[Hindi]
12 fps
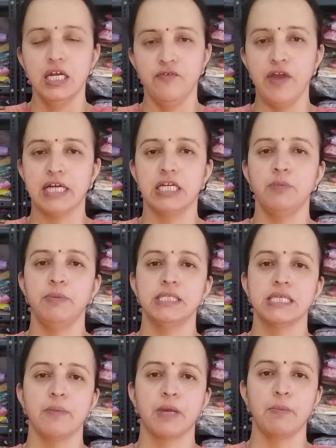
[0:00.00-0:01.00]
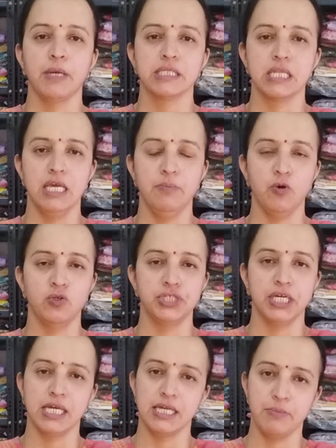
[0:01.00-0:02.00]
डिफेक्टेड पीस आपके पास नहीं
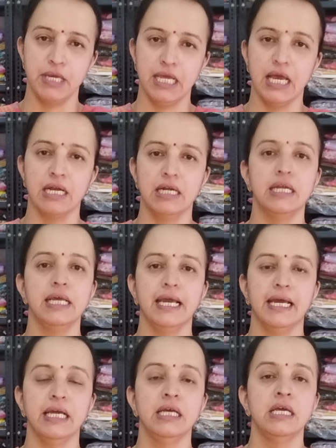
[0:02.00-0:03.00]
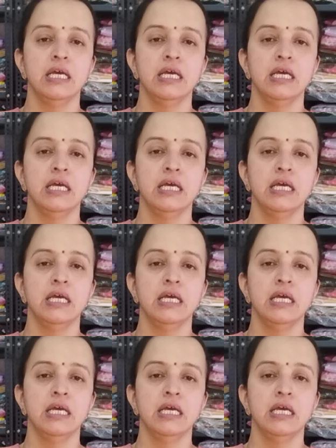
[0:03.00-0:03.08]
पहुंचेगा ये मेरी गारंटी है